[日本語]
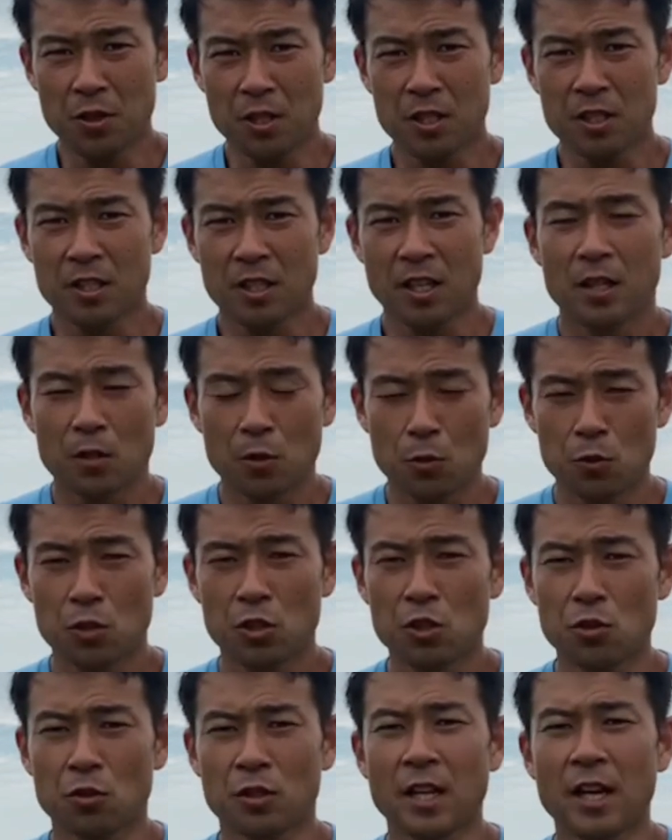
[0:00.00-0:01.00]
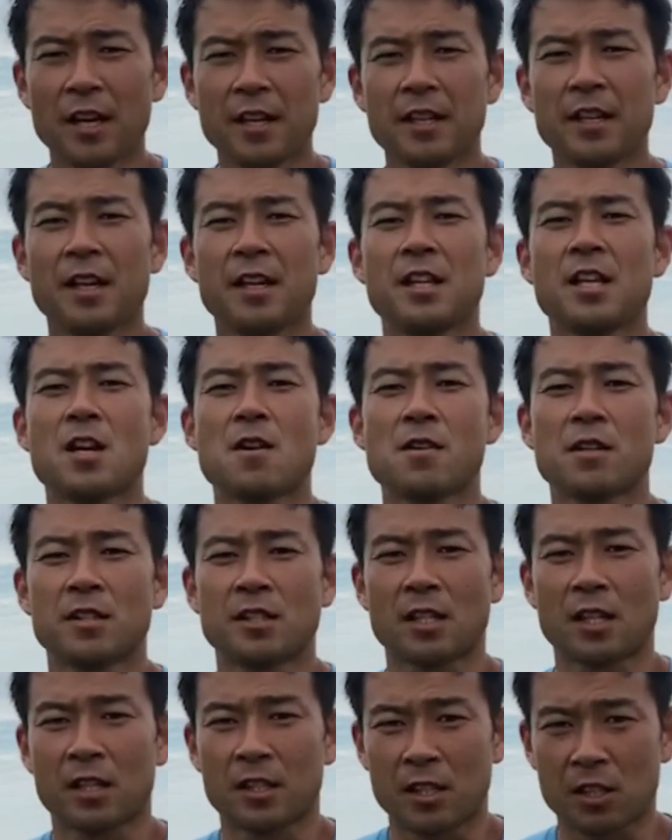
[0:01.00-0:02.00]
りですね、日本人の体型に合わ
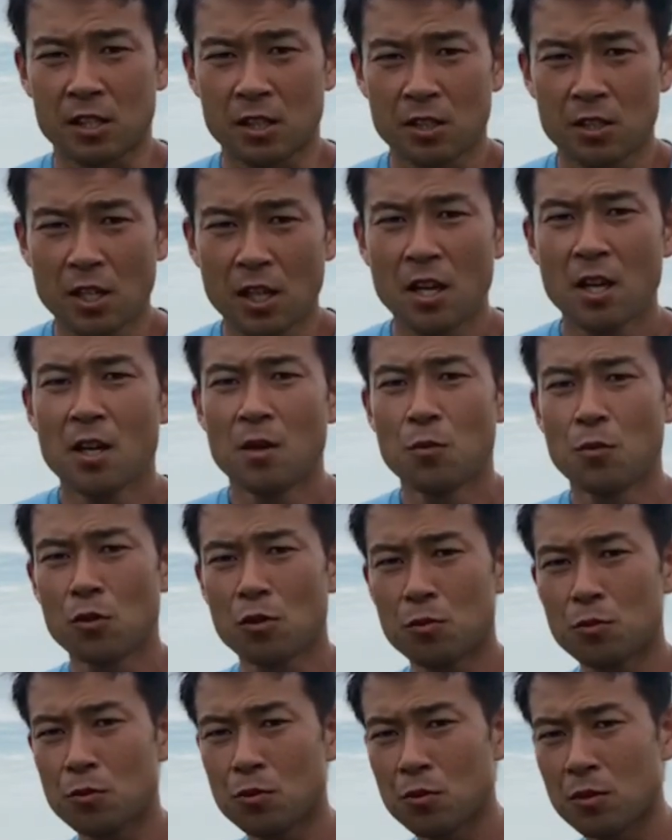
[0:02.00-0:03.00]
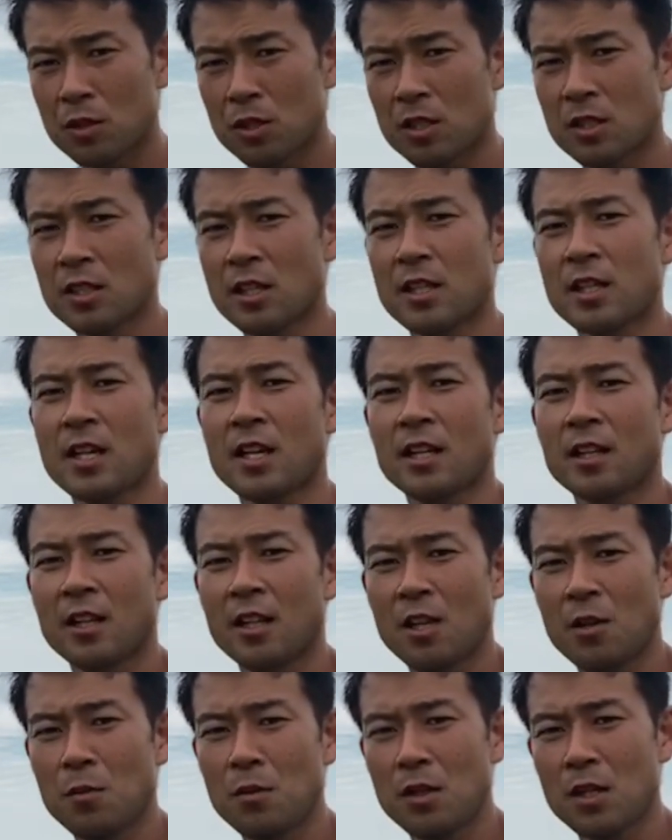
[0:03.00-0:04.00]
せた形で、僕も実際やっ
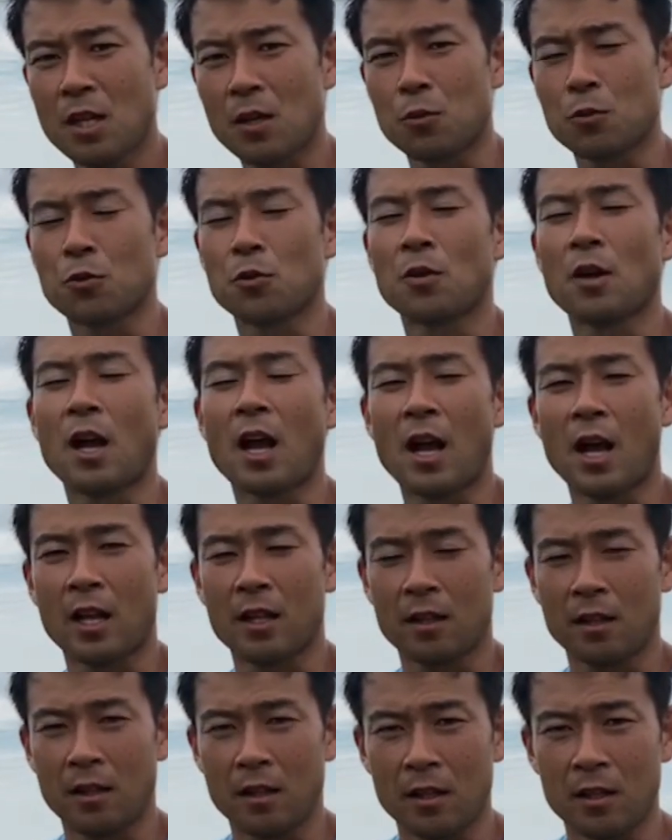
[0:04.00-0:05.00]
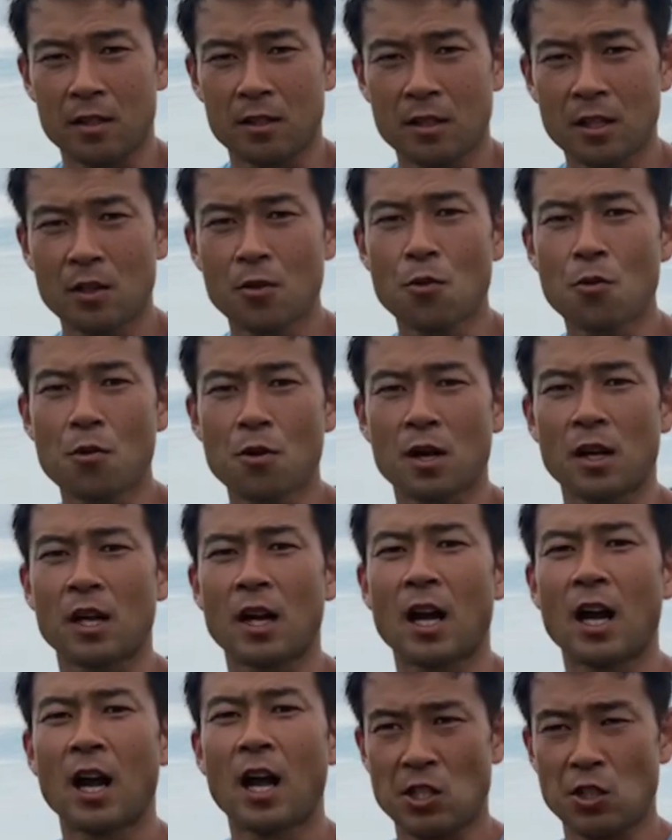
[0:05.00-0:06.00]
てみたことがあってですね、効果
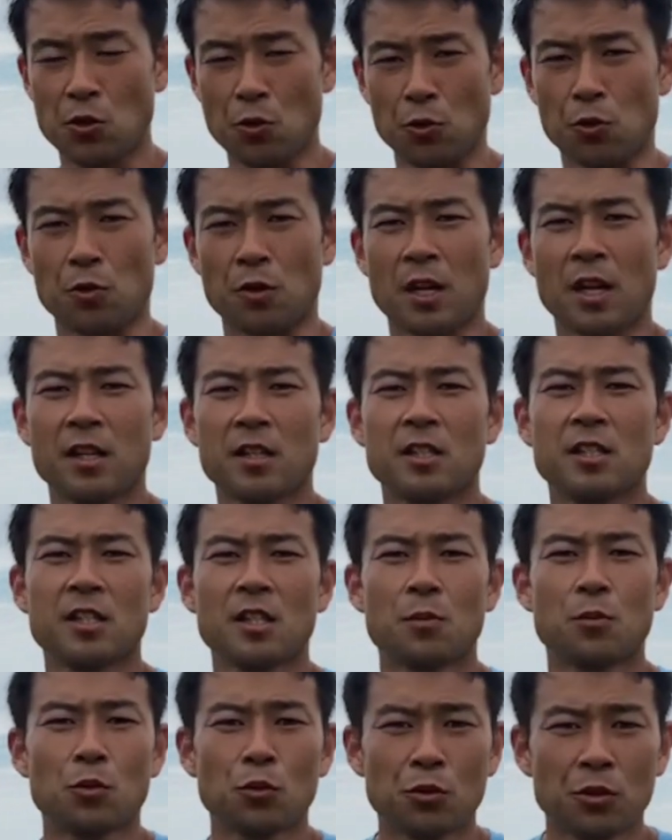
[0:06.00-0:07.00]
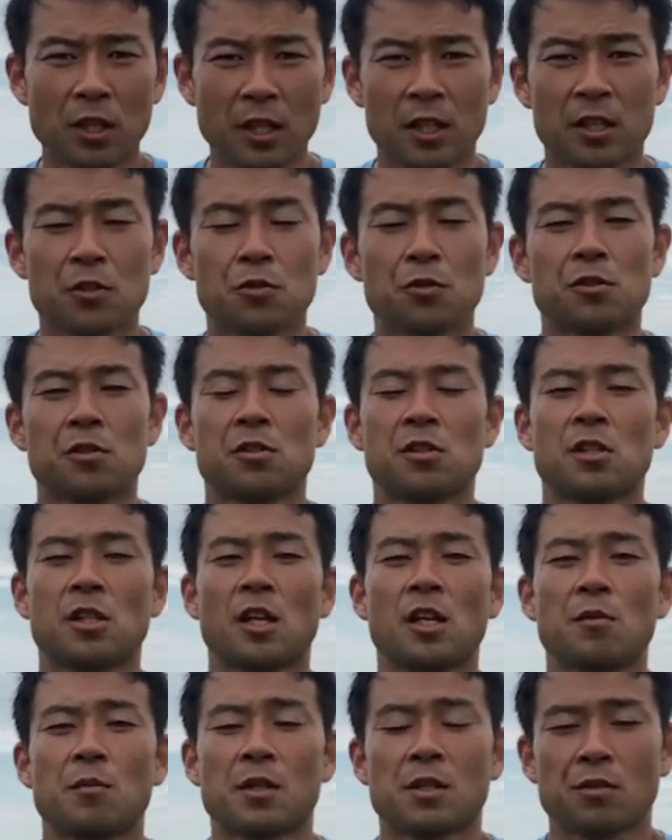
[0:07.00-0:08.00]
が強いと感じたものだけチョイスし
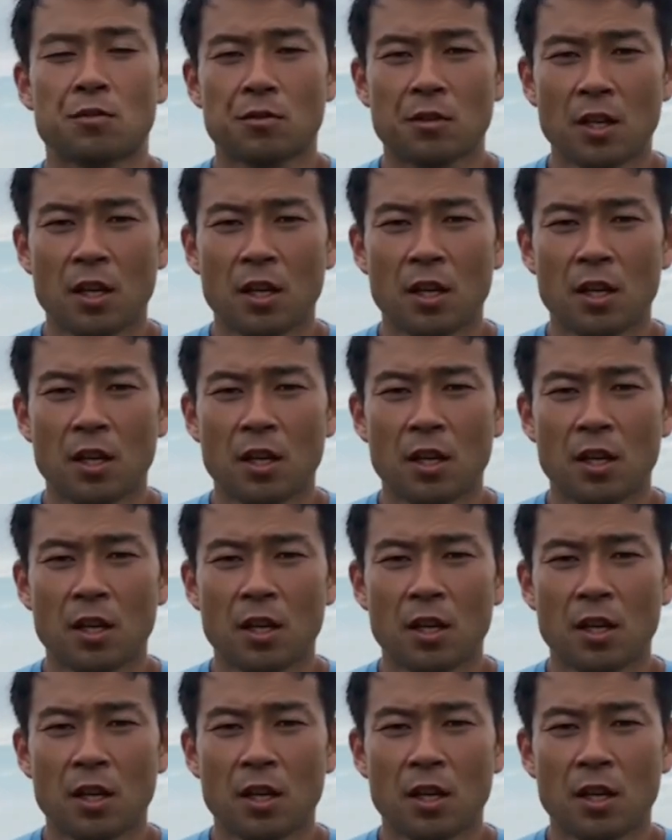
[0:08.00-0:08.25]
ていますの